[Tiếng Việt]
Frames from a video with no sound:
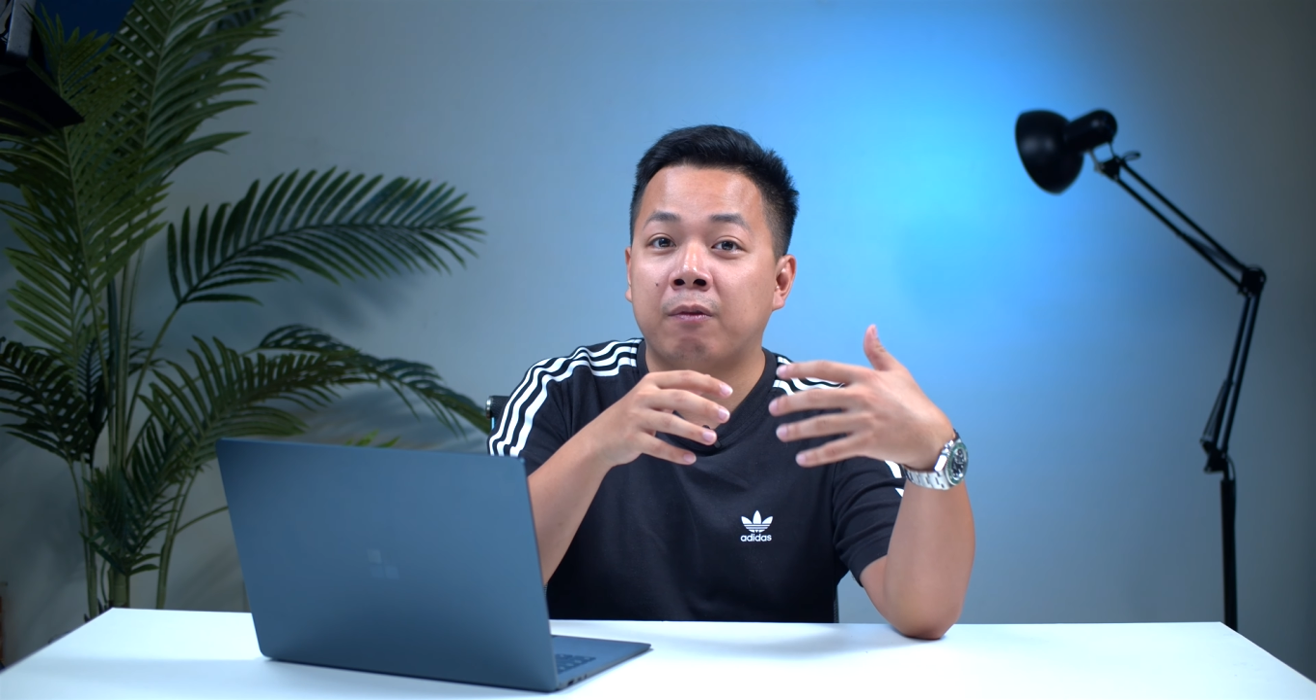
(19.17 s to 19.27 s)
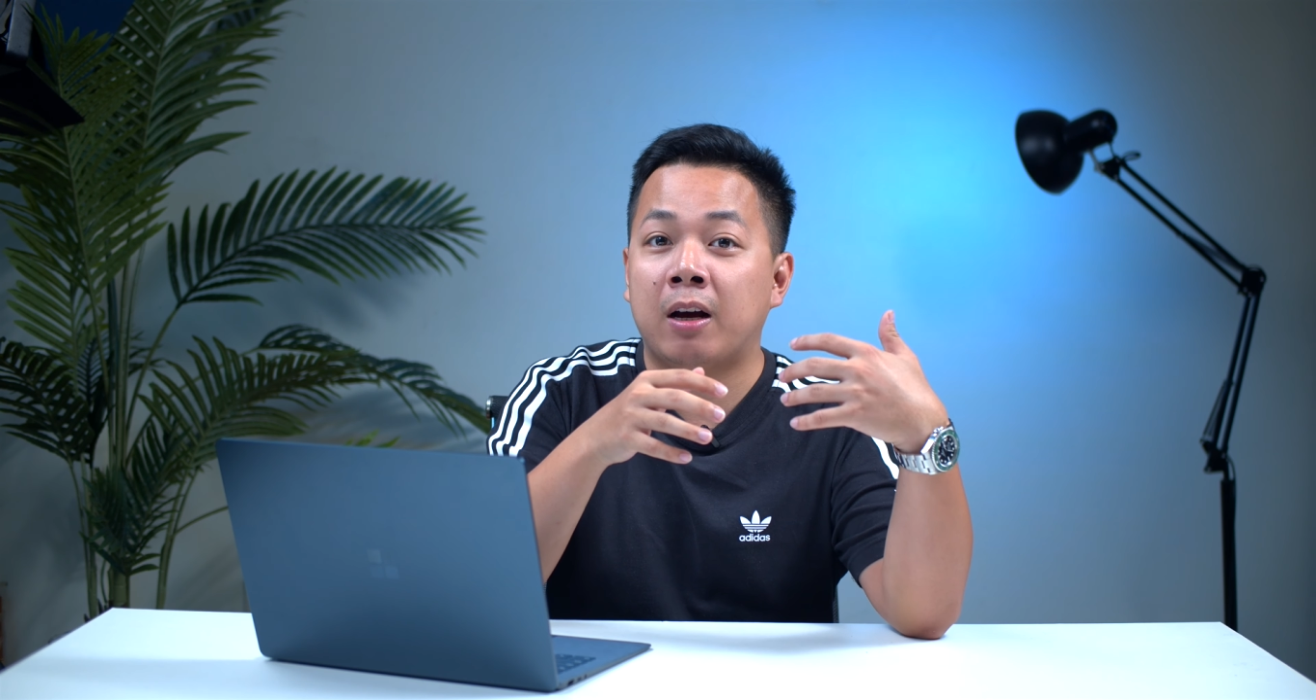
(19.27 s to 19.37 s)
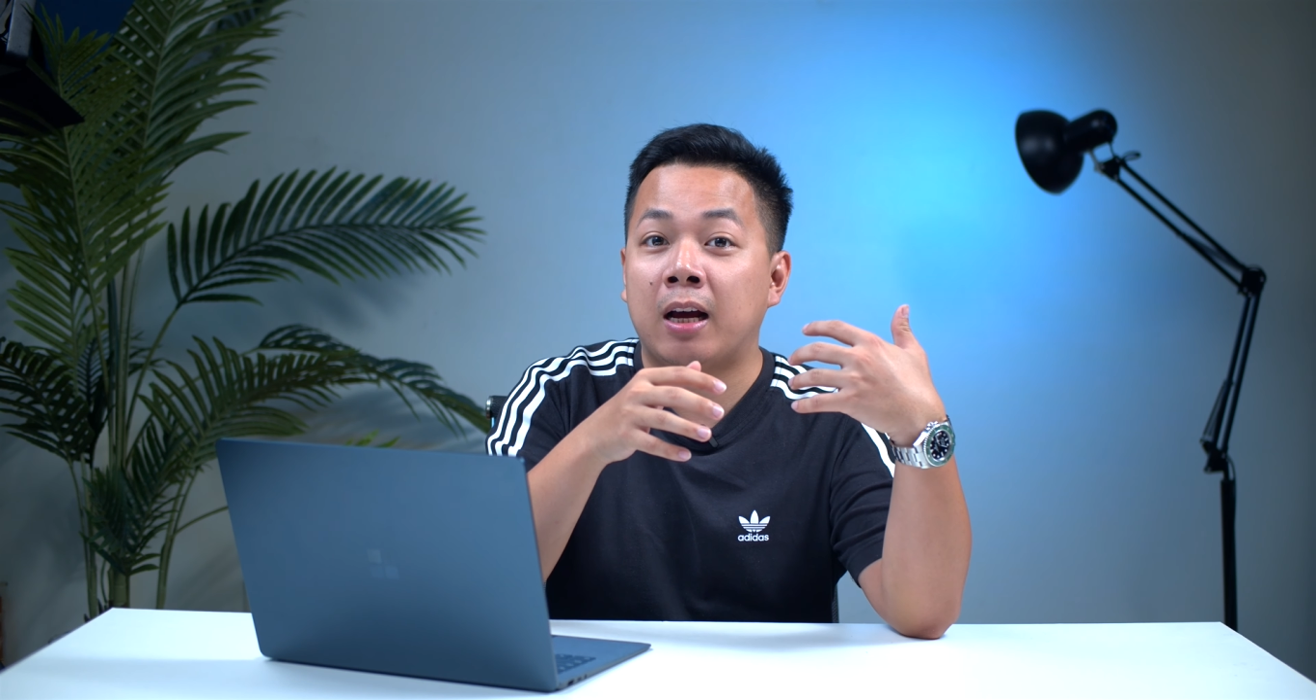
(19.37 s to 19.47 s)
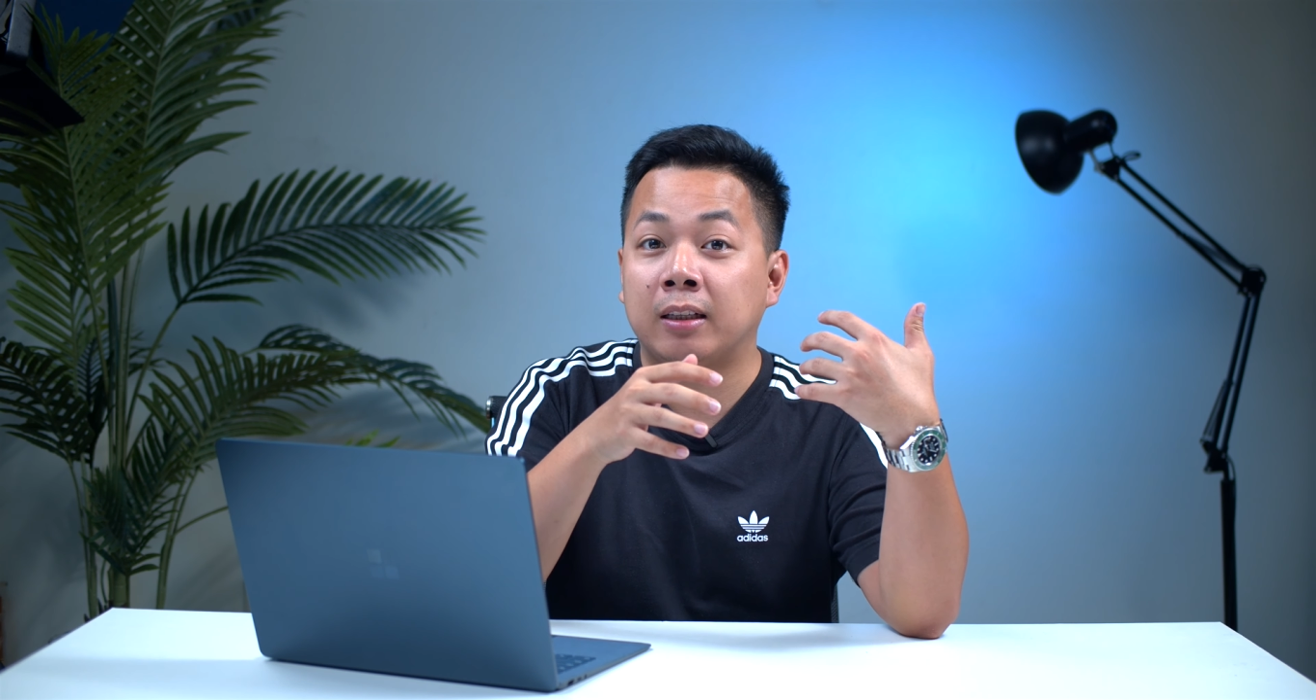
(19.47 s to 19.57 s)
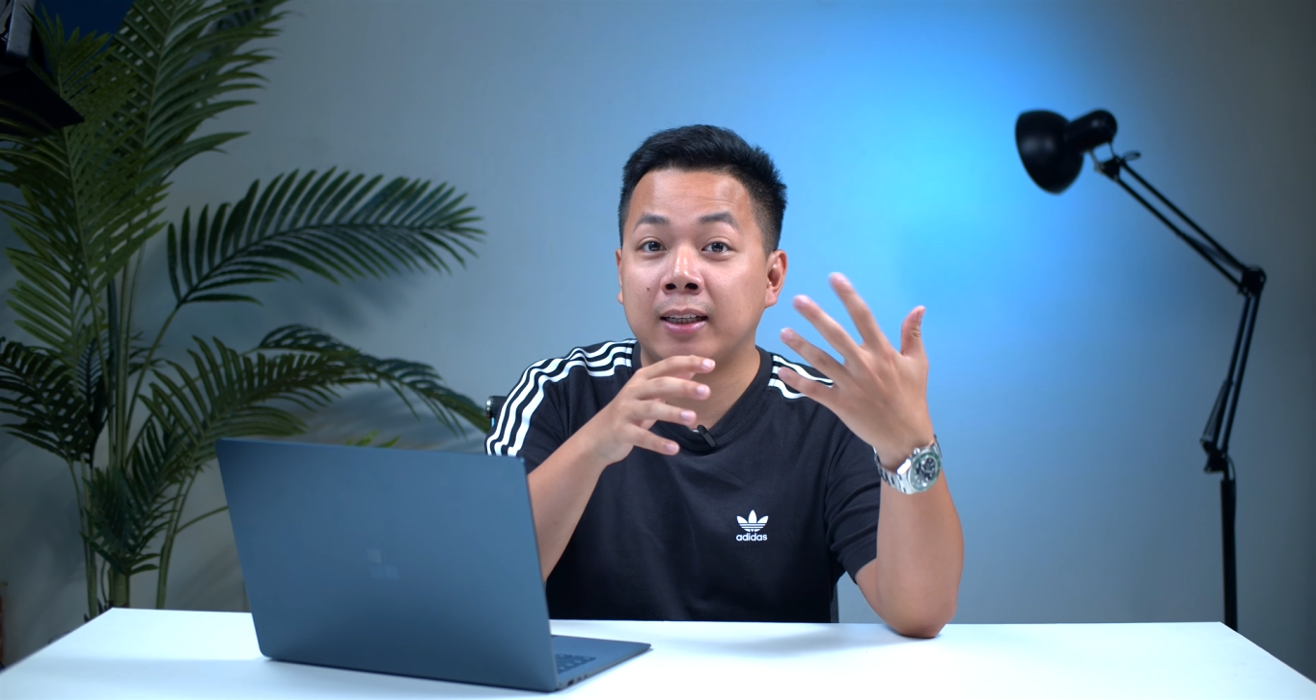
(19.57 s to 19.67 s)

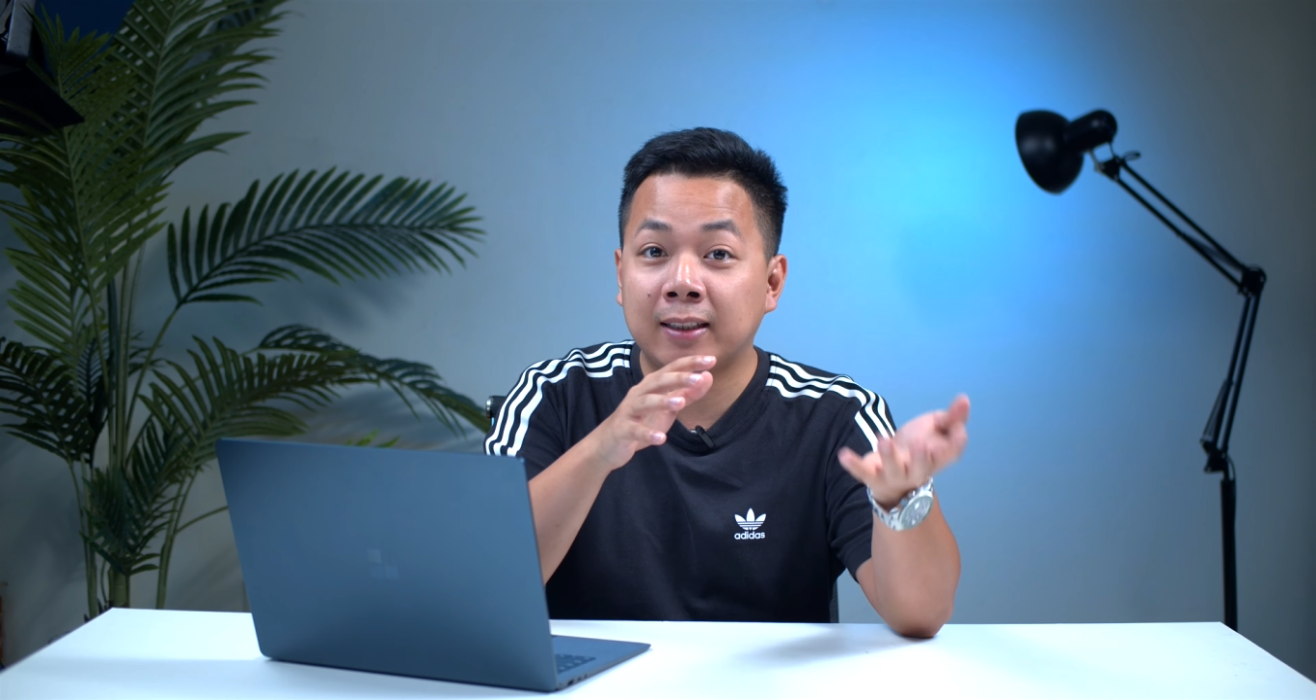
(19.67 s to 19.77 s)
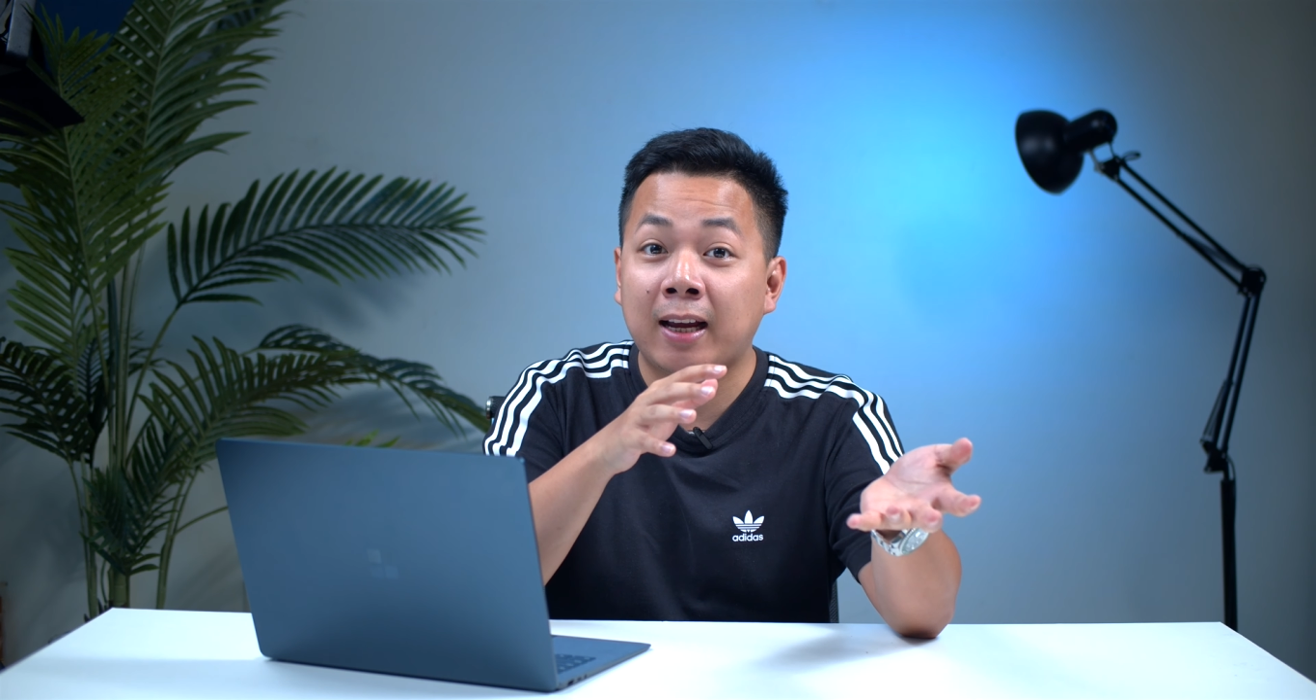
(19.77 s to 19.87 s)
và trên